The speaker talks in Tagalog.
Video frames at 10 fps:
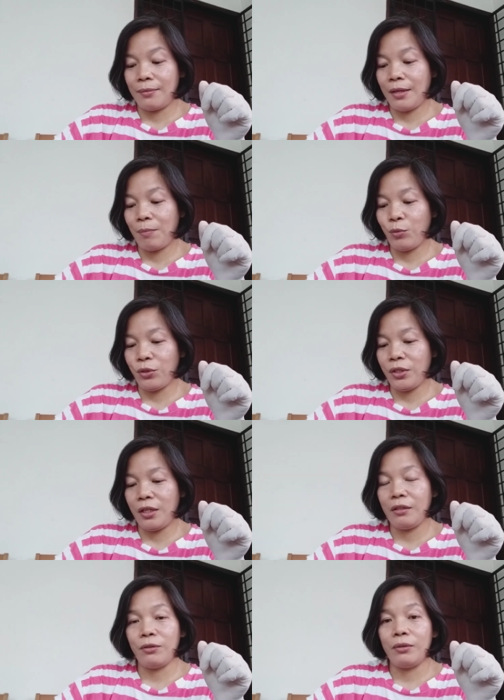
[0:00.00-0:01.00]
Tapos
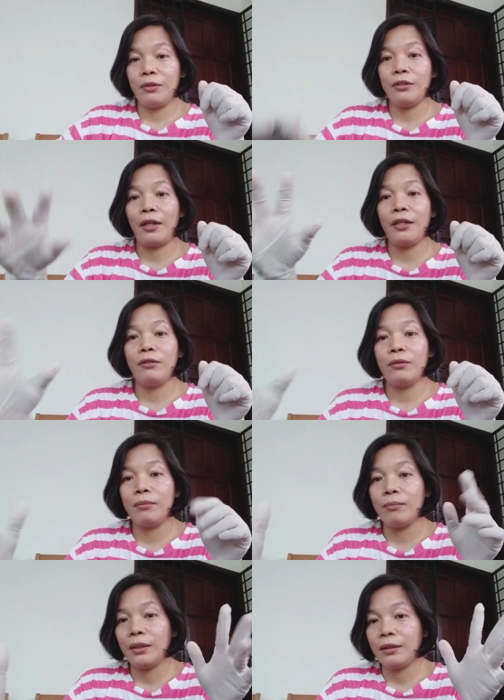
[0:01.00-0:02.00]
ito, try ko
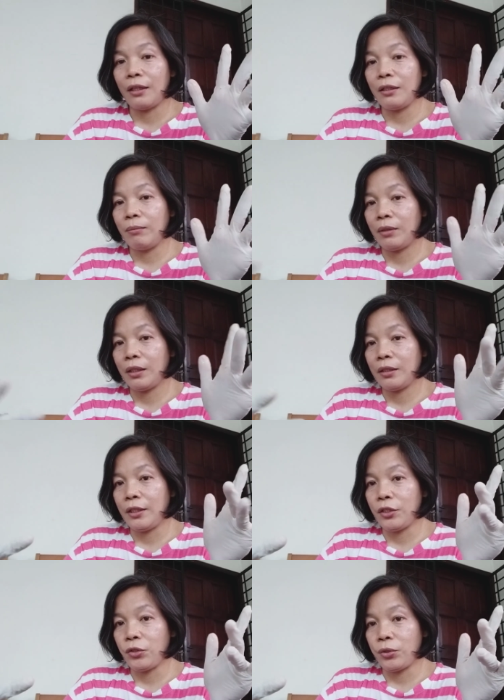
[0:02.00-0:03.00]
magtanim ng
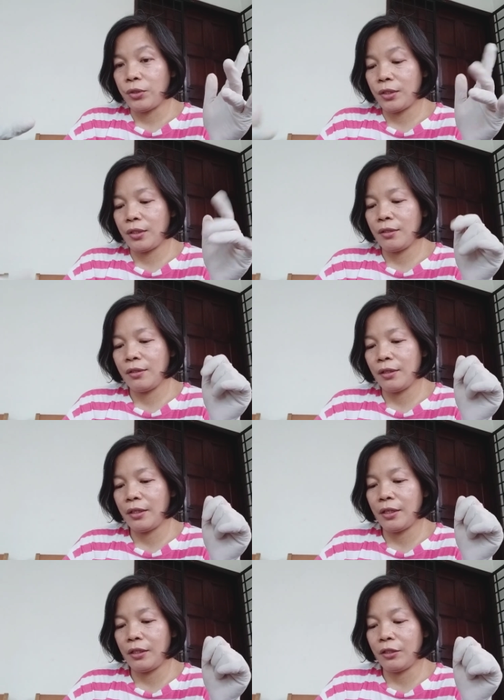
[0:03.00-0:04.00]
lechos.
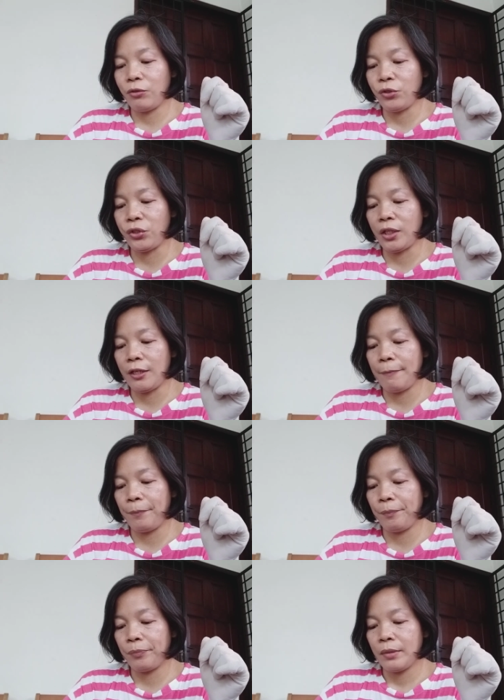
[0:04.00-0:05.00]
Kaya ito siya.
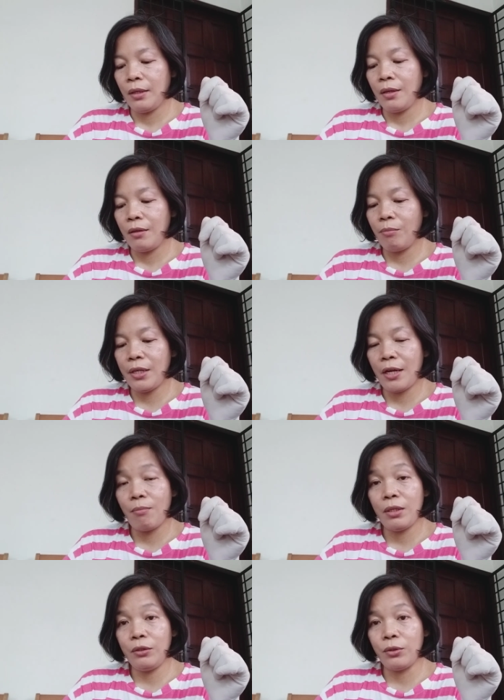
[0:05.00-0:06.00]

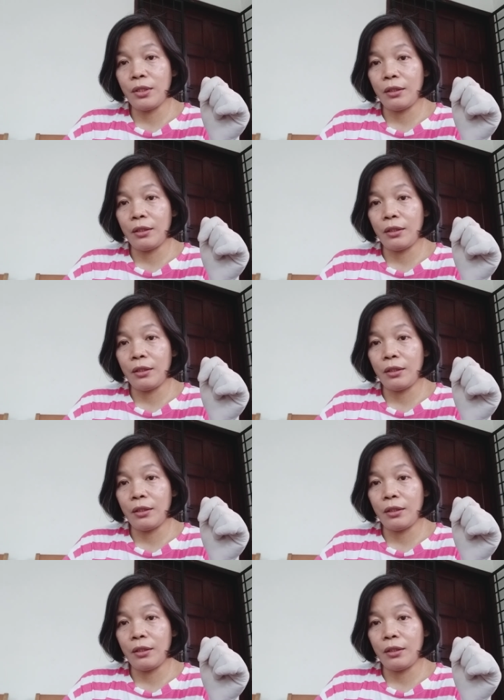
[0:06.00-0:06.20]
Ibinabat ko sa